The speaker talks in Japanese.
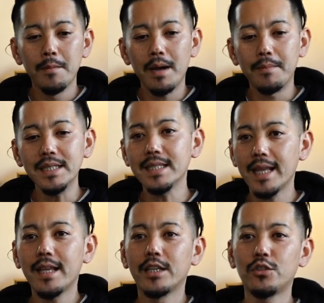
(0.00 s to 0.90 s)
まあ、まず
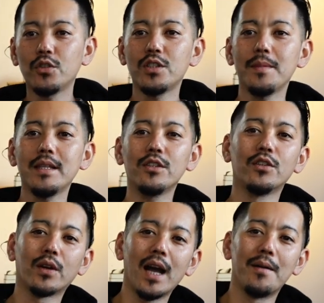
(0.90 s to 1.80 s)
ね、一つ目ってい
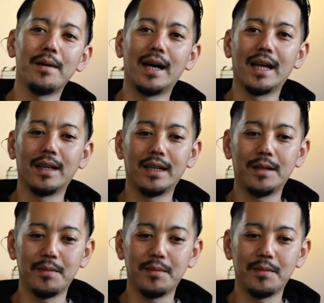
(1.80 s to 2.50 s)
うのが、まあ、